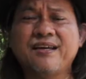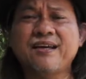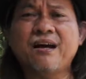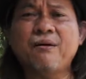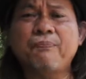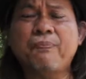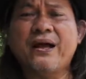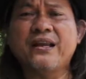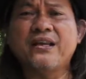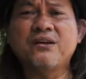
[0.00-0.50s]

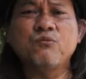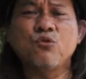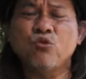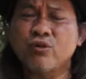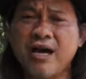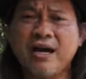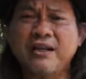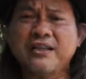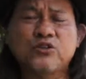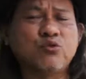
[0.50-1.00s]
yang paling
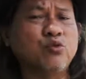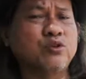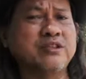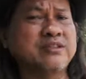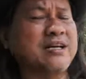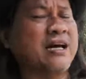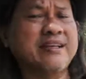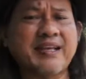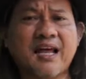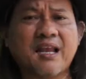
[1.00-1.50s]
mudah
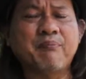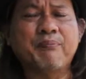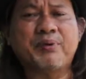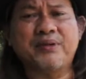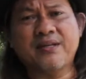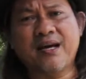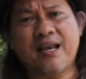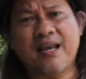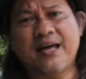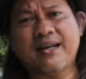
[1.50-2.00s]
dituliskan dalam
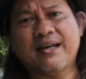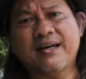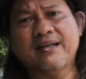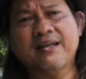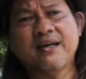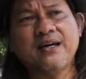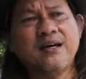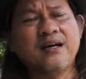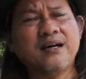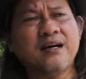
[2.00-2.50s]
perjalanan
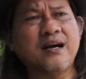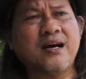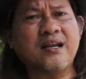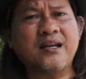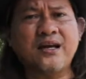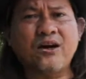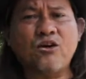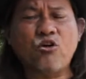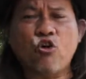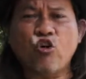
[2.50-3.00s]

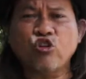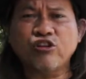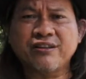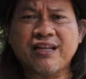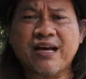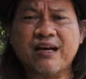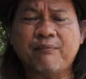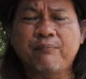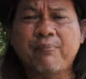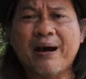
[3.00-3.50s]
karena
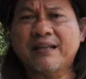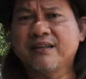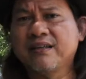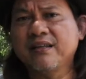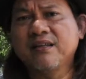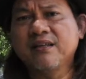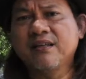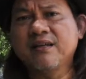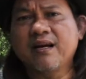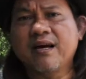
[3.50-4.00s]
kontak
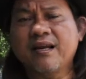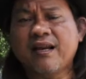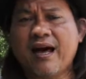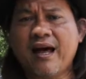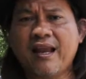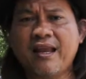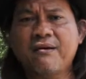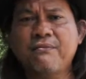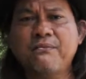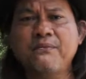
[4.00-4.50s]
batin dengan
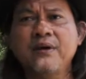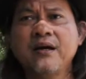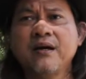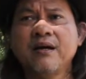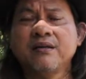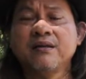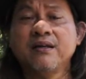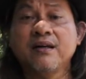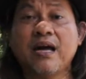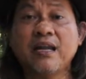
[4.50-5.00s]
alam,
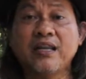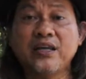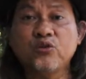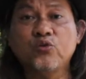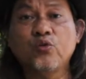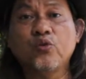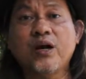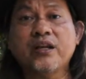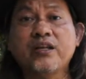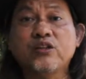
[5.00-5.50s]
dengan
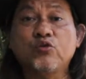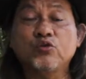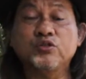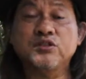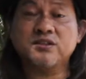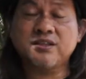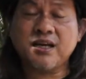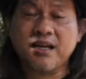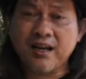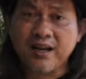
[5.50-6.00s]
lingkungan itu
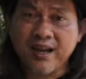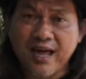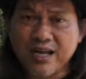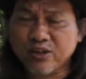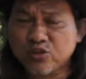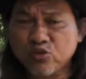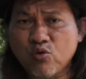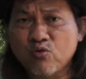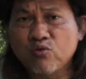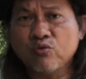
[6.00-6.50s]
secara
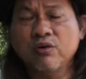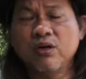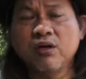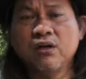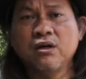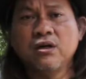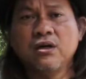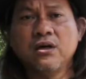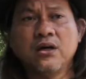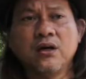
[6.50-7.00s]
langsung
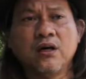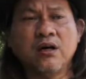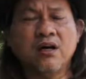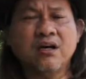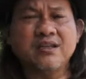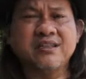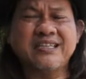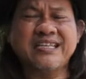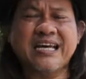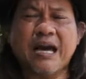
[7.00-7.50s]

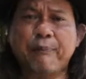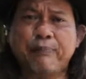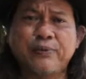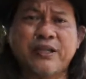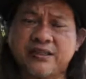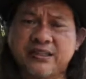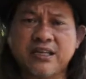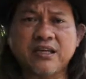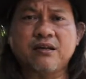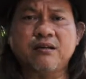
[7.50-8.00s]
uh, tiap
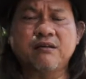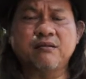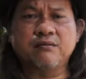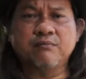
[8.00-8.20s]
detik